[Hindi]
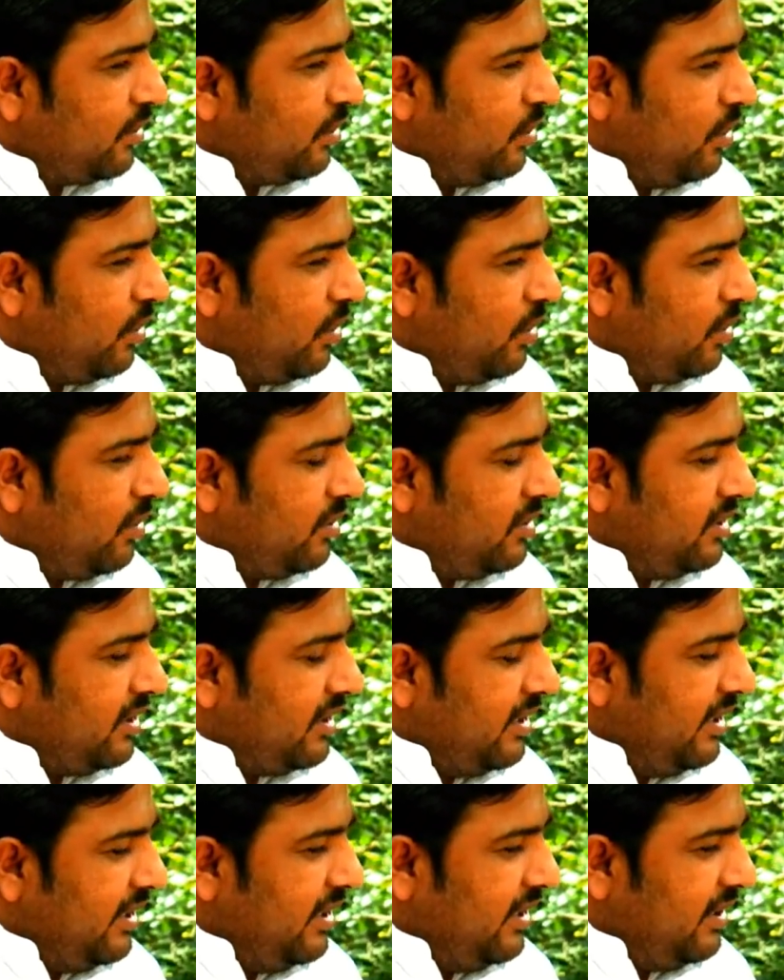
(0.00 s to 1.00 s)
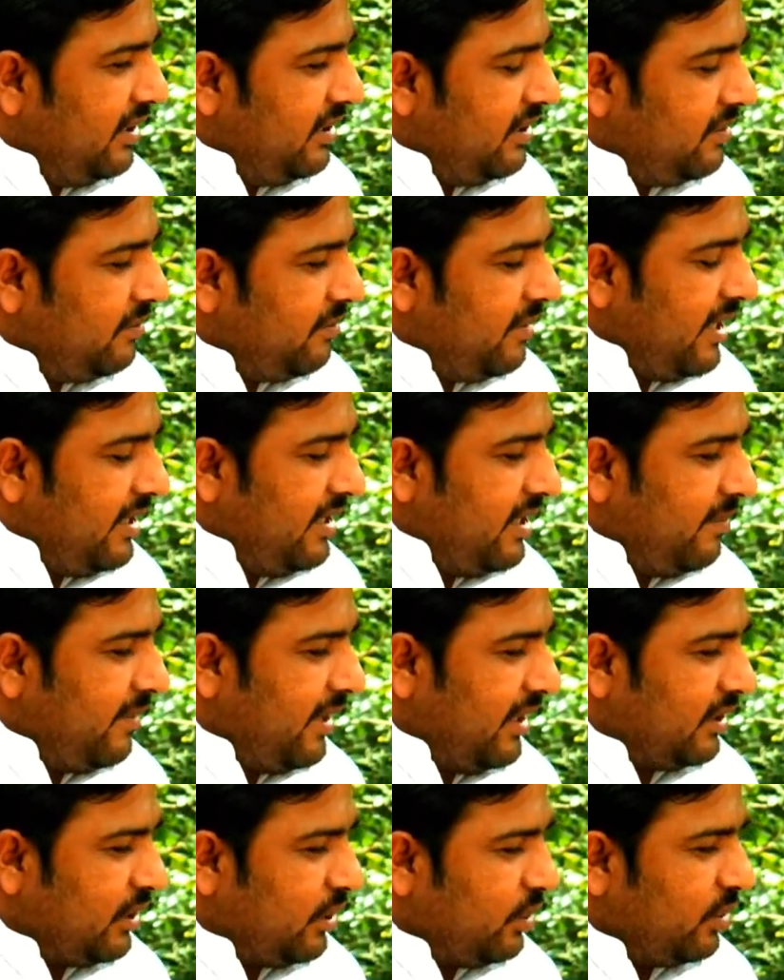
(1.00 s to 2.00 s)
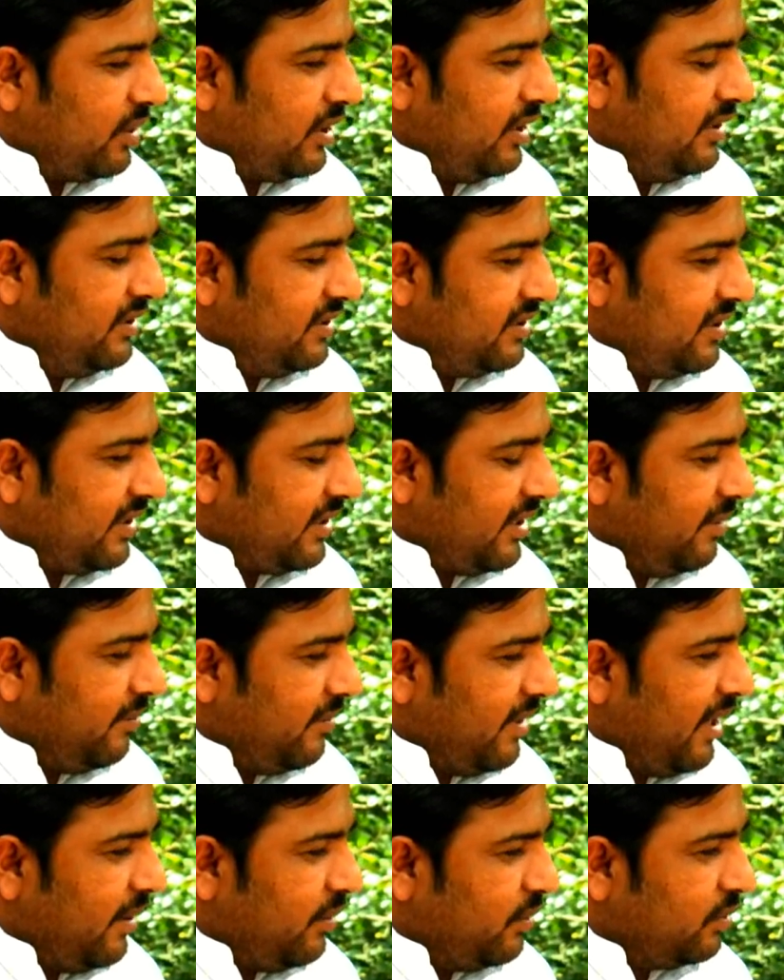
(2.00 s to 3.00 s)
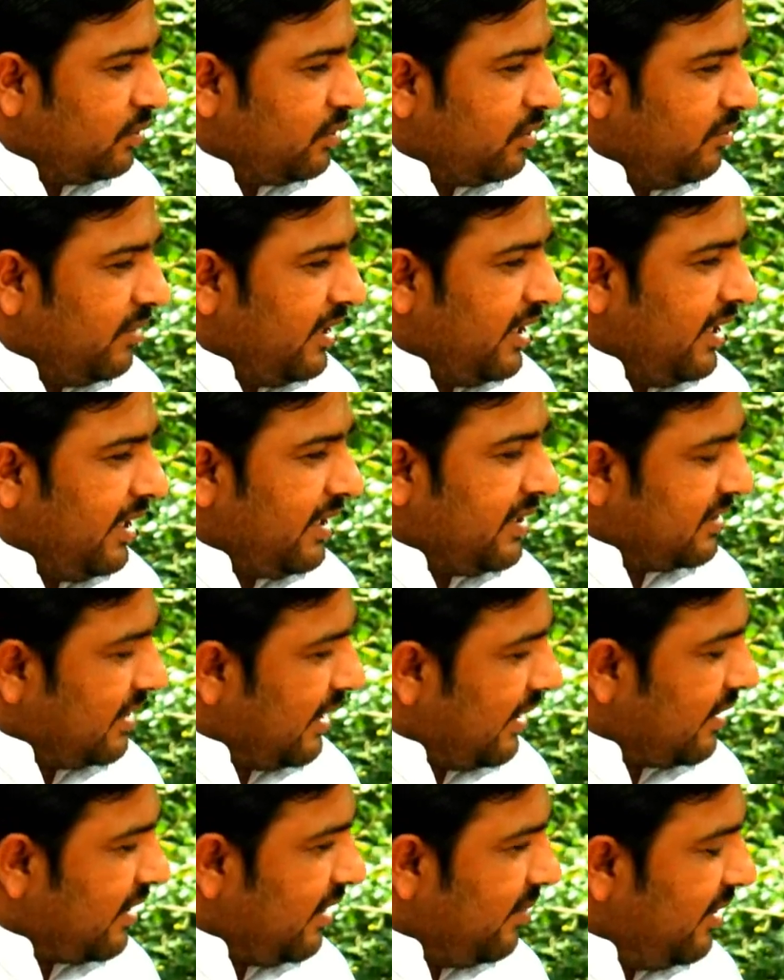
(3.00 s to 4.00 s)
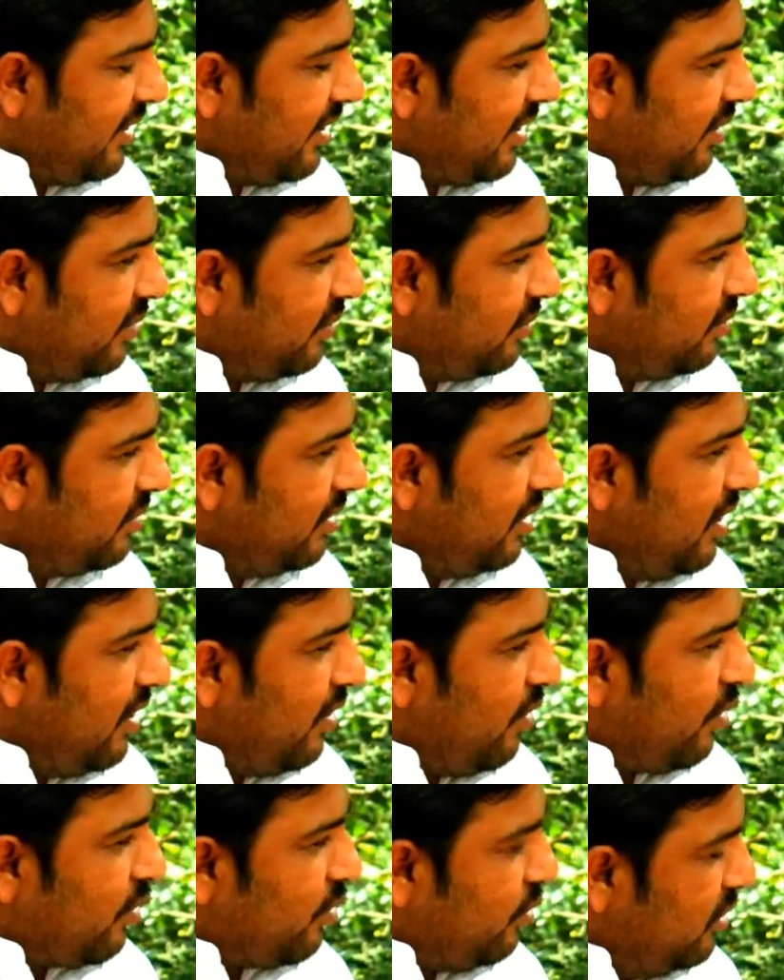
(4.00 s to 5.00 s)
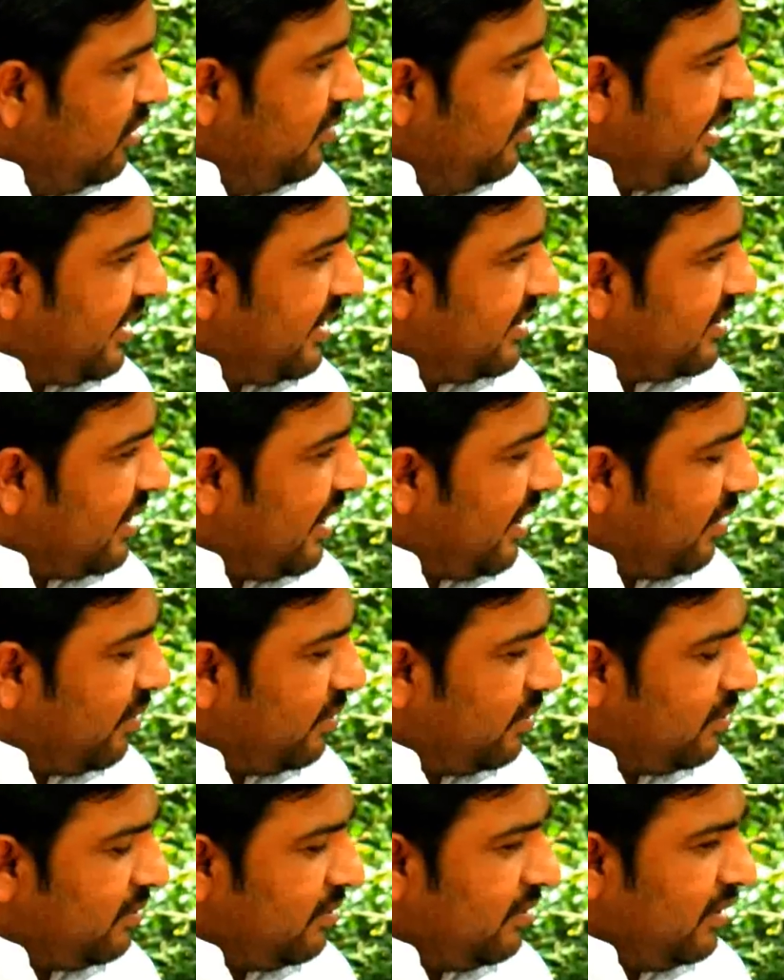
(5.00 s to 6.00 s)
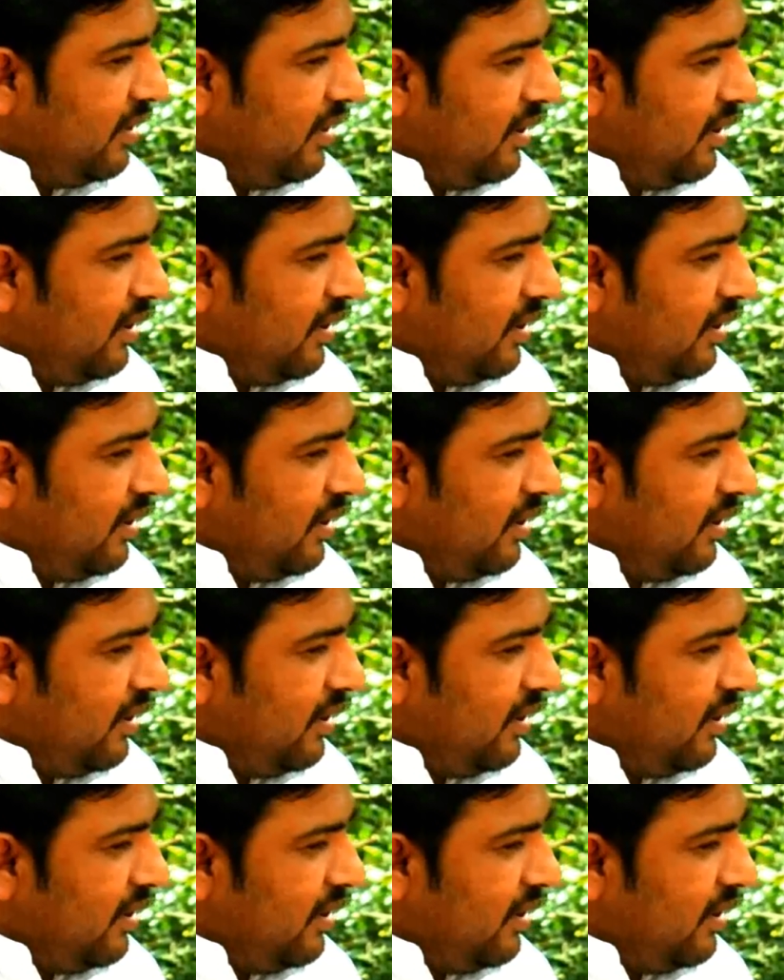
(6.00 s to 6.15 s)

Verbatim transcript: तो यदि मैं ये मानता हूँ कि जैसे कि मैं हूँ तो मैं एक किसान का बेटा हूँ और ख़ुद भी एक किसान हूँ